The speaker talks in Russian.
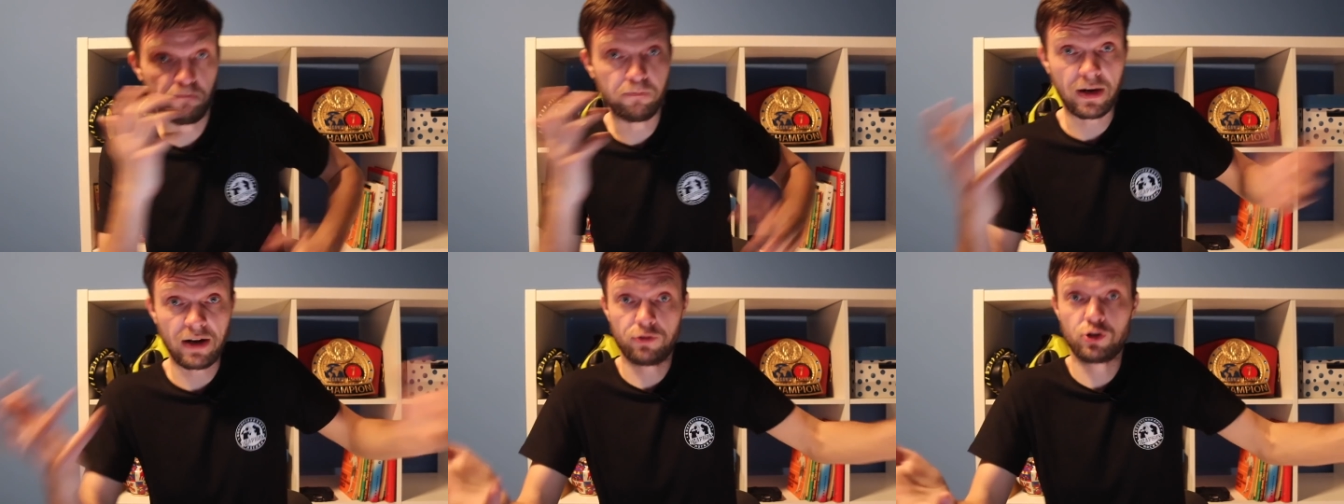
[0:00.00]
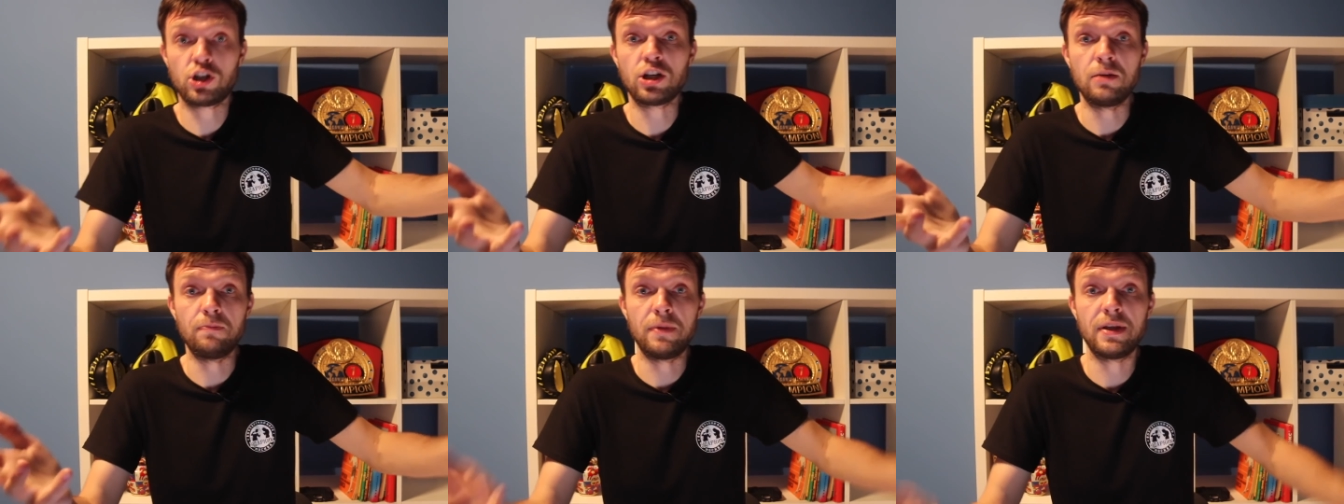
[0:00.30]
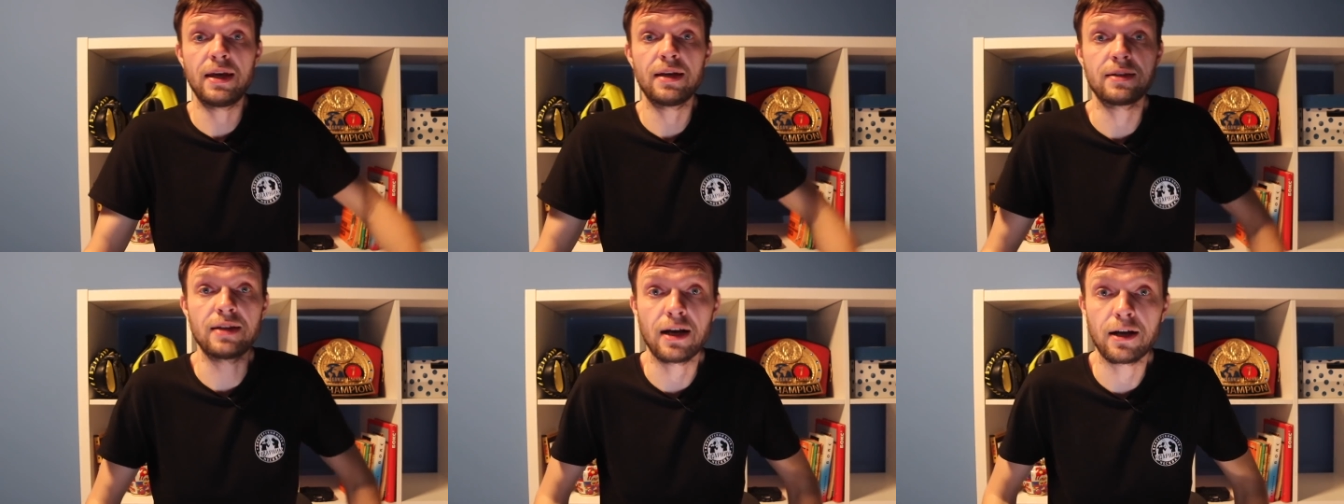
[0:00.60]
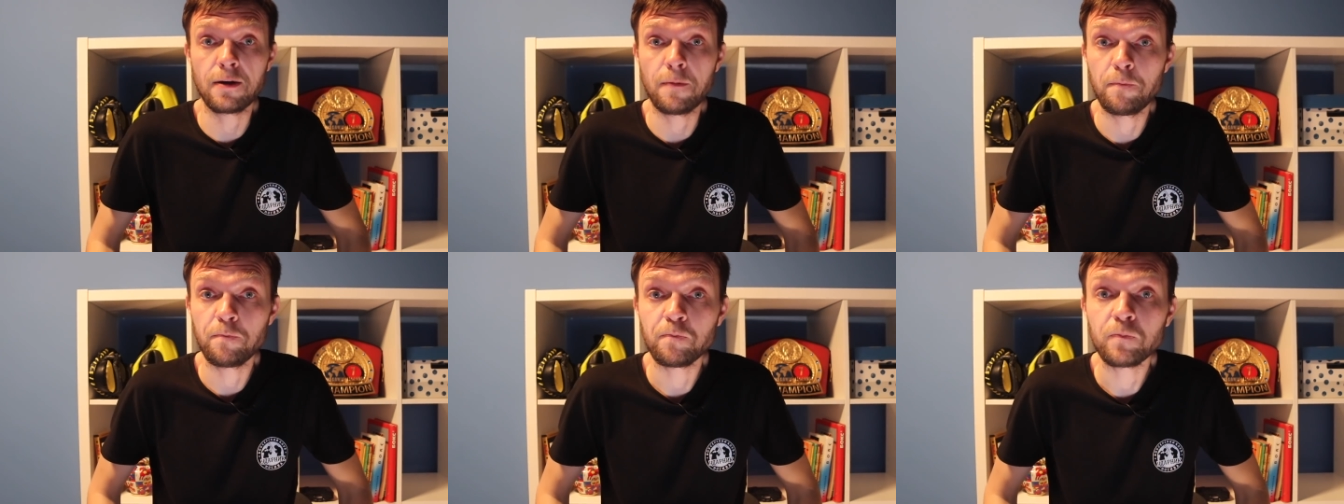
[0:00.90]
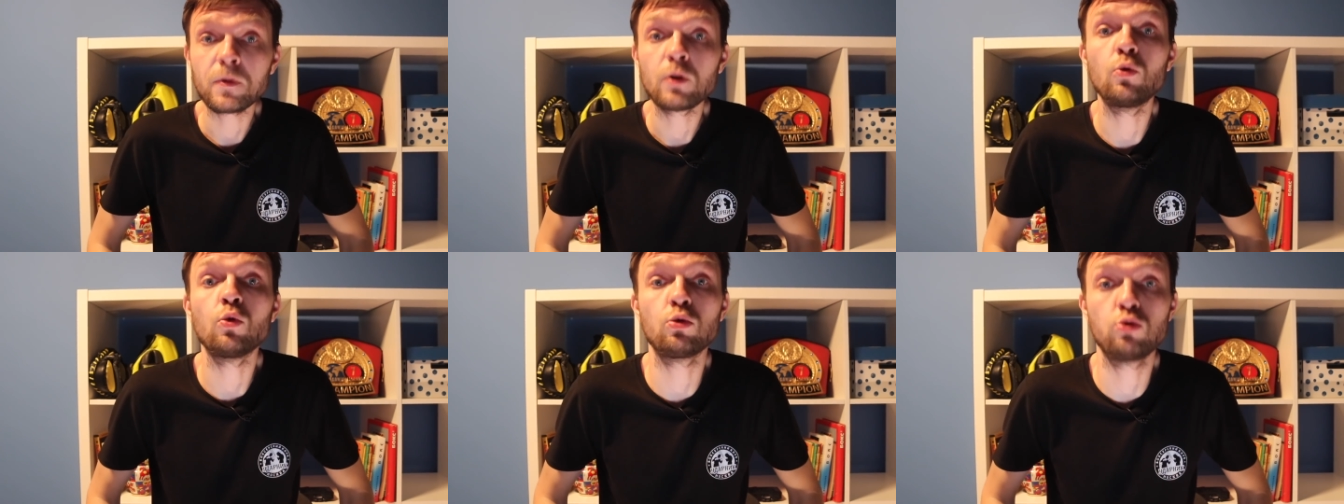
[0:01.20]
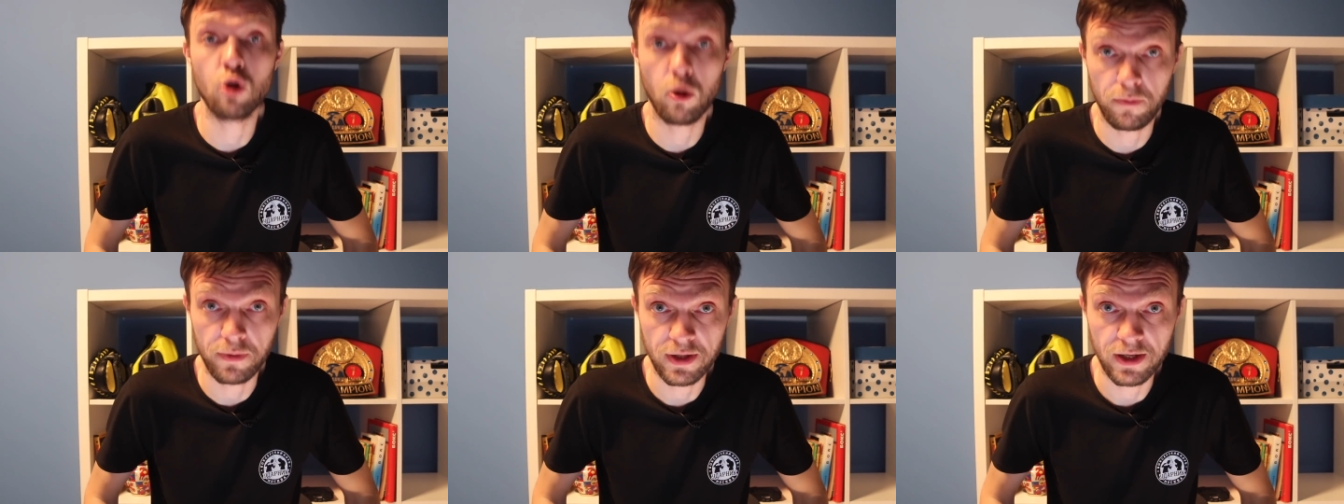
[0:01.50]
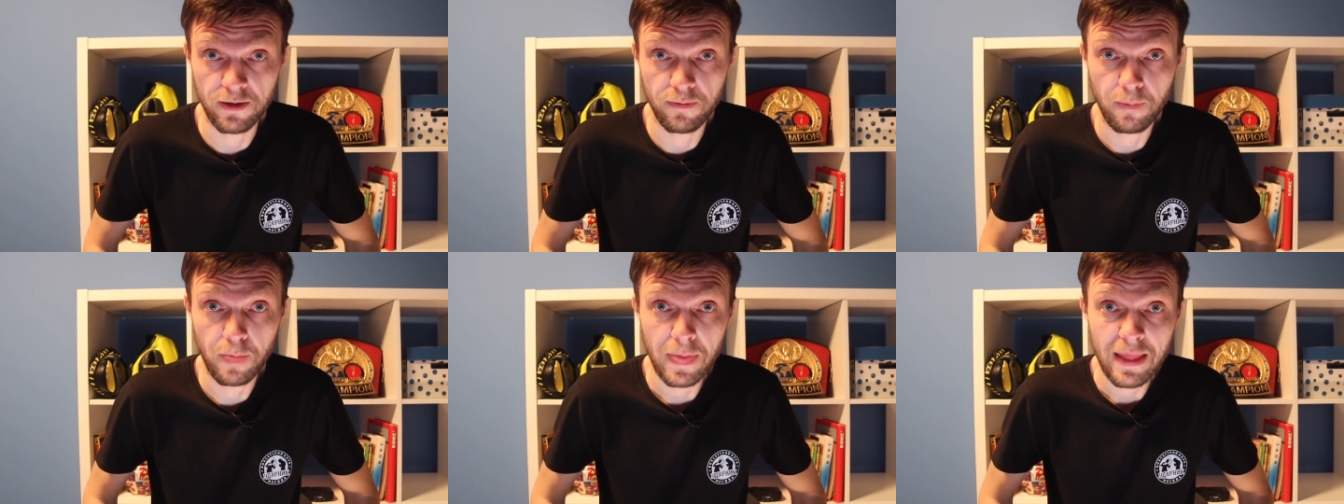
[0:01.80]
правши. Мне так
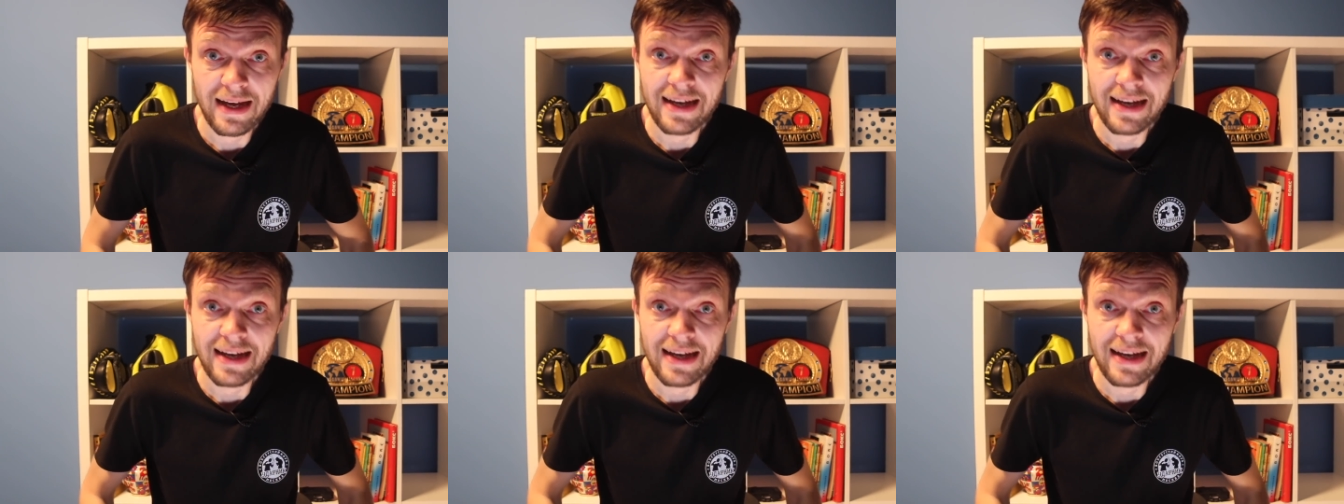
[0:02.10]
удобней.